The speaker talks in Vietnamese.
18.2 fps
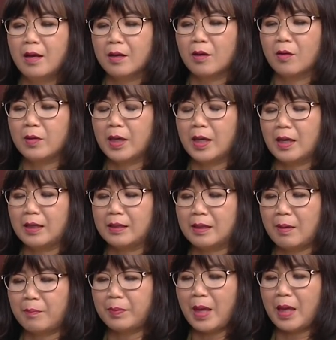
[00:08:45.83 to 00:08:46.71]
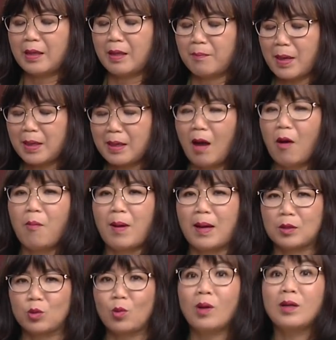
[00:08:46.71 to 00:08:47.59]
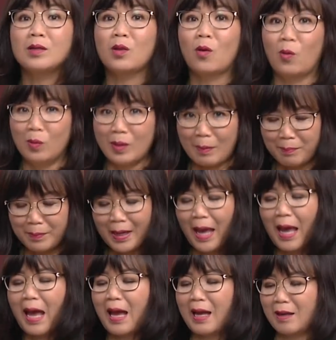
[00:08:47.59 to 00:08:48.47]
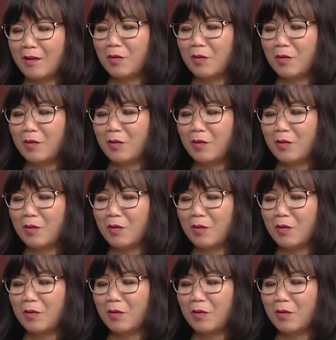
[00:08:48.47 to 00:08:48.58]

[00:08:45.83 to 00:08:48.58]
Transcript: có nghĩa là 5 T thì bắt đầu bằng tuân thủ 5K